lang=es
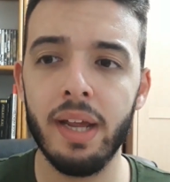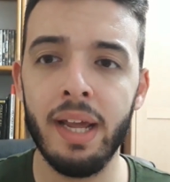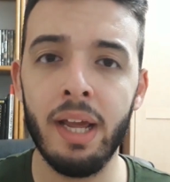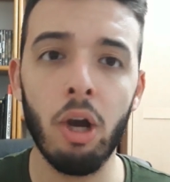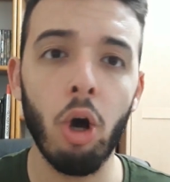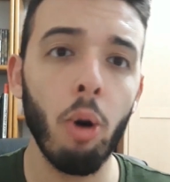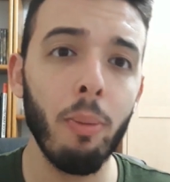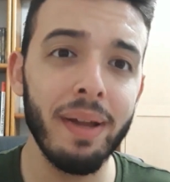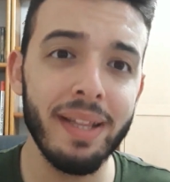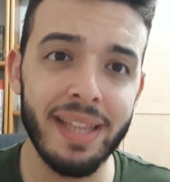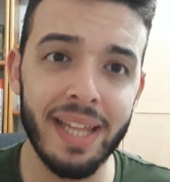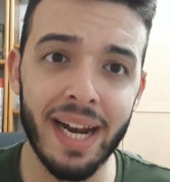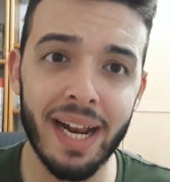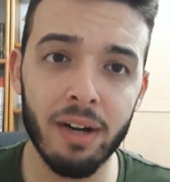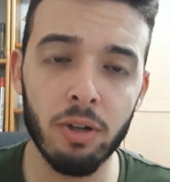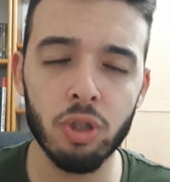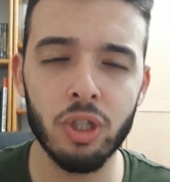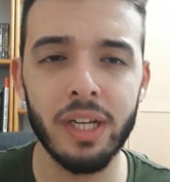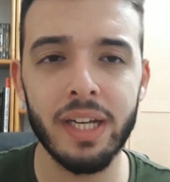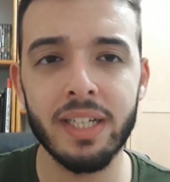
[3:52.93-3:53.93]
Eh, o
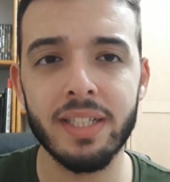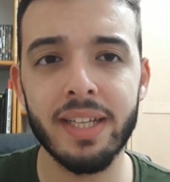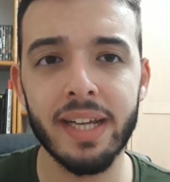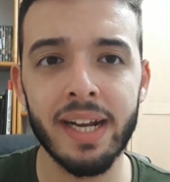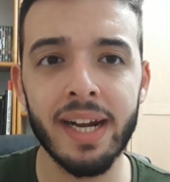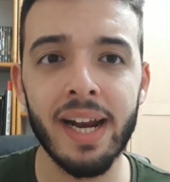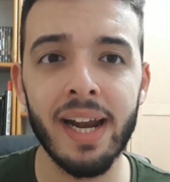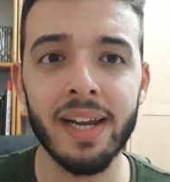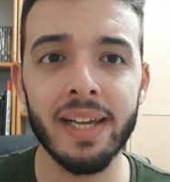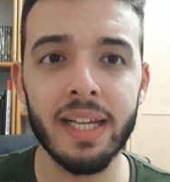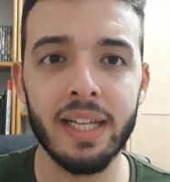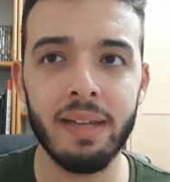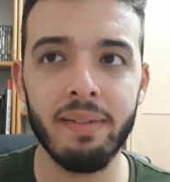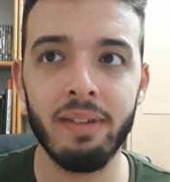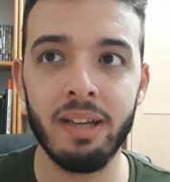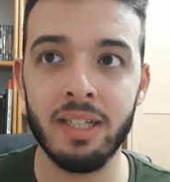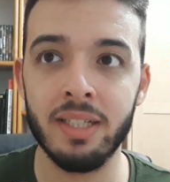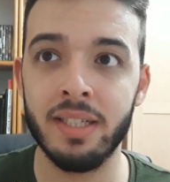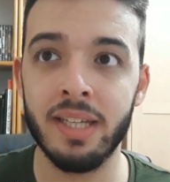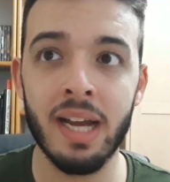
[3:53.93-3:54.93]
veteranos en este canal que
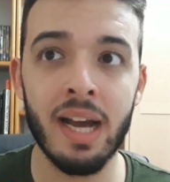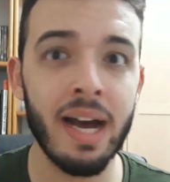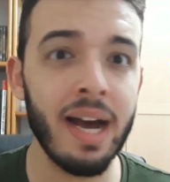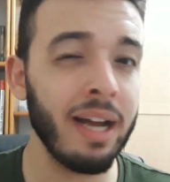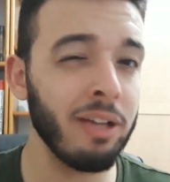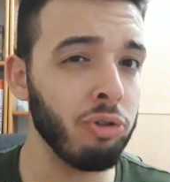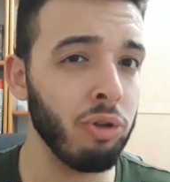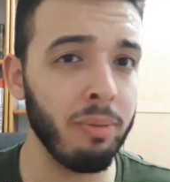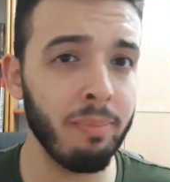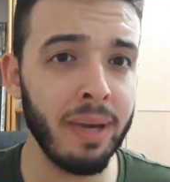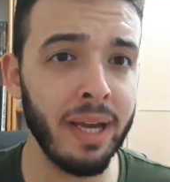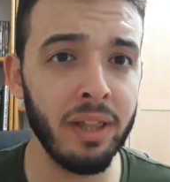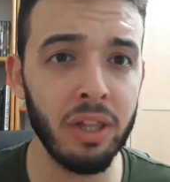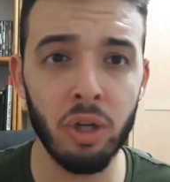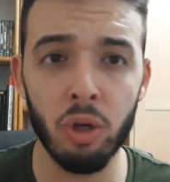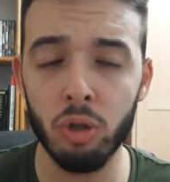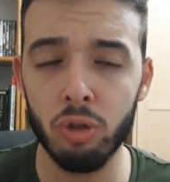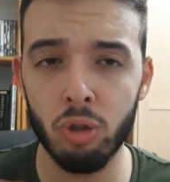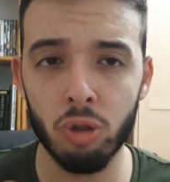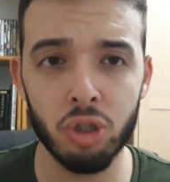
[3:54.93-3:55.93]
llevéis ya año y
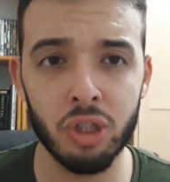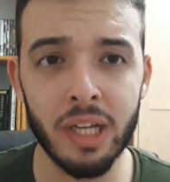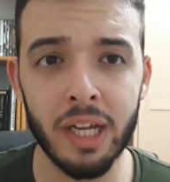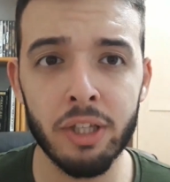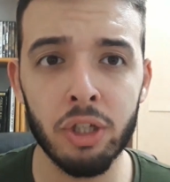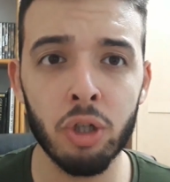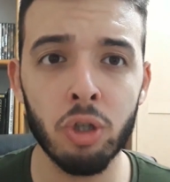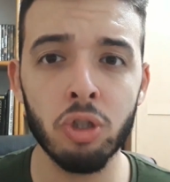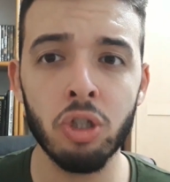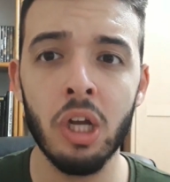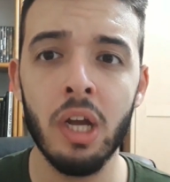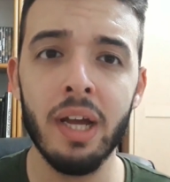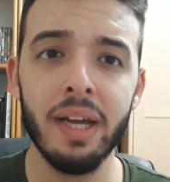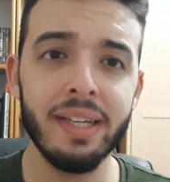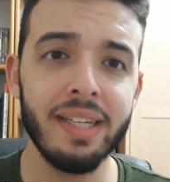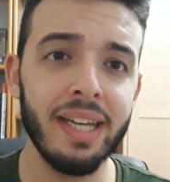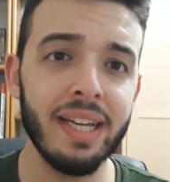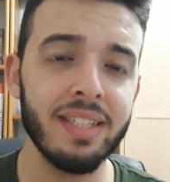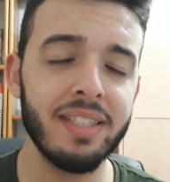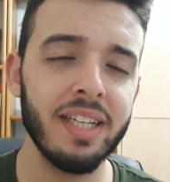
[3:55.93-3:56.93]
medio, dos años
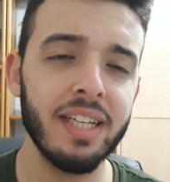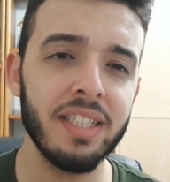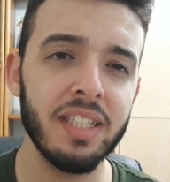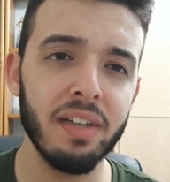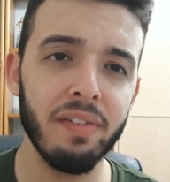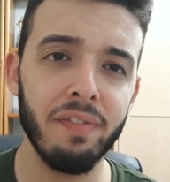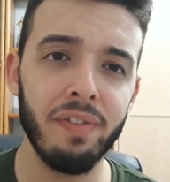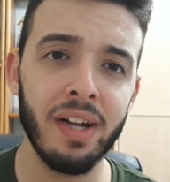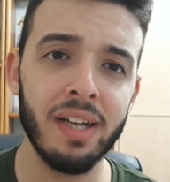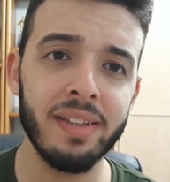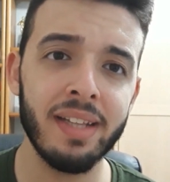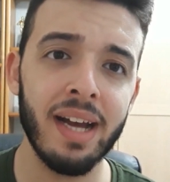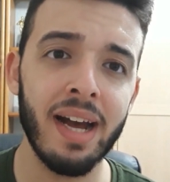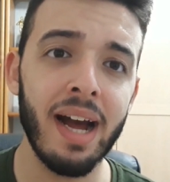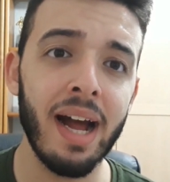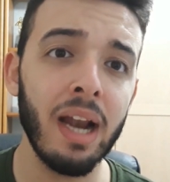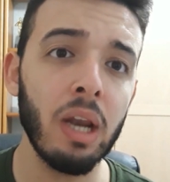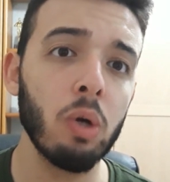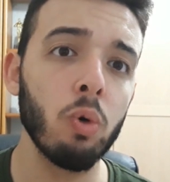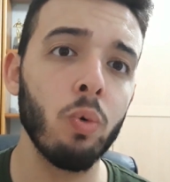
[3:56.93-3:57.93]
y echéis en
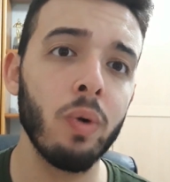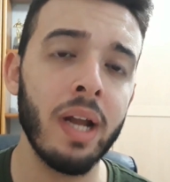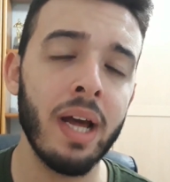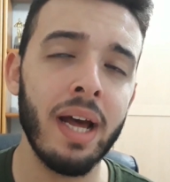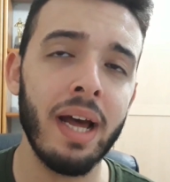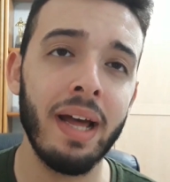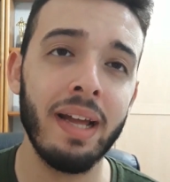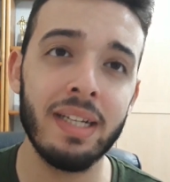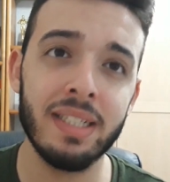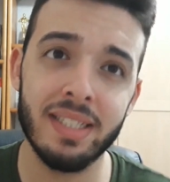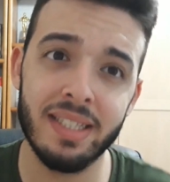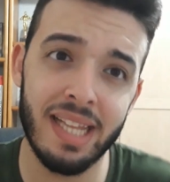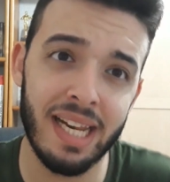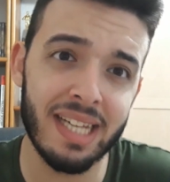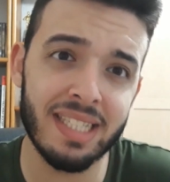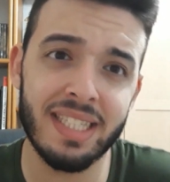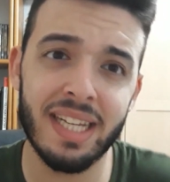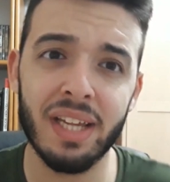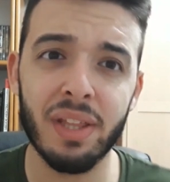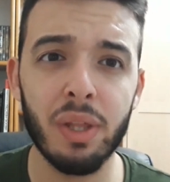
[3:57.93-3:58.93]
falta algunas de
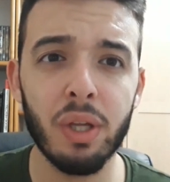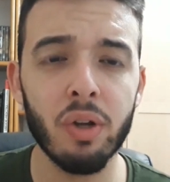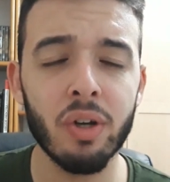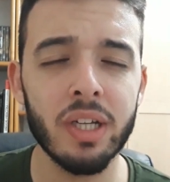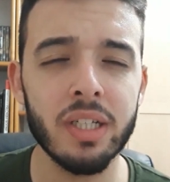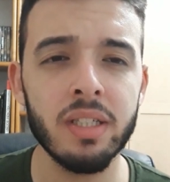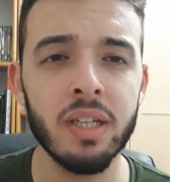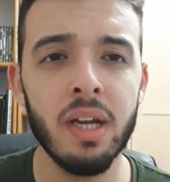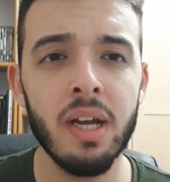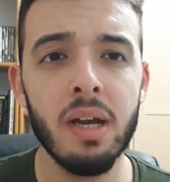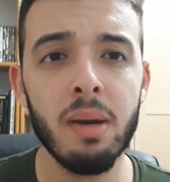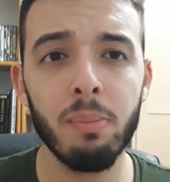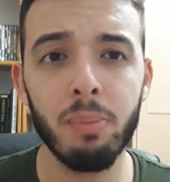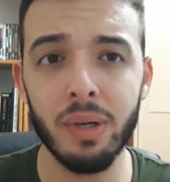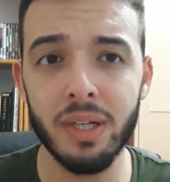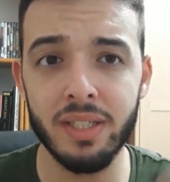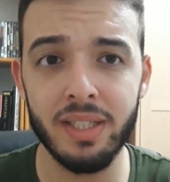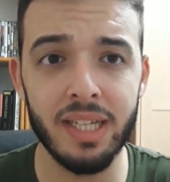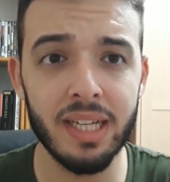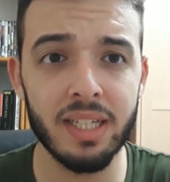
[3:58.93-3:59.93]
las secciones, pues